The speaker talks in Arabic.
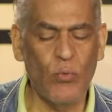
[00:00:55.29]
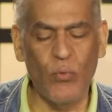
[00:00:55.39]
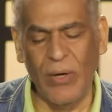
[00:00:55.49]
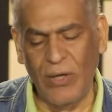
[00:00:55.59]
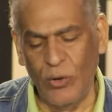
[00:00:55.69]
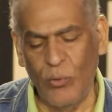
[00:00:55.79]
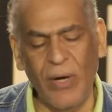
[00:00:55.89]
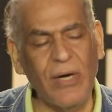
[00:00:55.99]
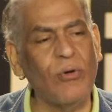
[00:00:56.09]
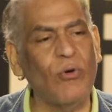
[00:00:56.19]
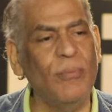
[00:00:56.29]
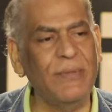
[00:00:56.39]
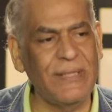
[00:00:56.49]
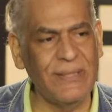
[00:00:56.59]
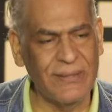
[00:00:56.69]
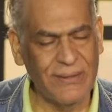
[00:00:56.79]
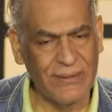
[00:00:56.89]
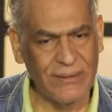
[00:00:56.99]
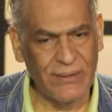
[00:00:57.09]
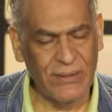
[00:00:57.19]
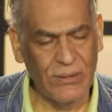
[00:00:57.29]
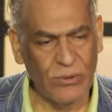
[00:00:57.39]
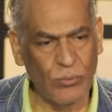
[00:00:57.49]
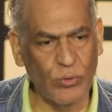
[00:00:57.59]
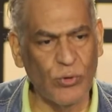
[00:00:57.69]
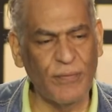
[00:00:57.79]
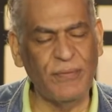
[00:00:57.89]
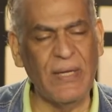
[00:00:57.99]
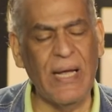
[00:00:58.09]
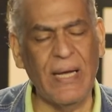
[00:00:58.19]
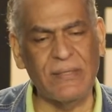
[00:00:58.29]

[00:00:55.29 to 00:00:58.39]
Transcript: والحوار الكوميدي وشفنا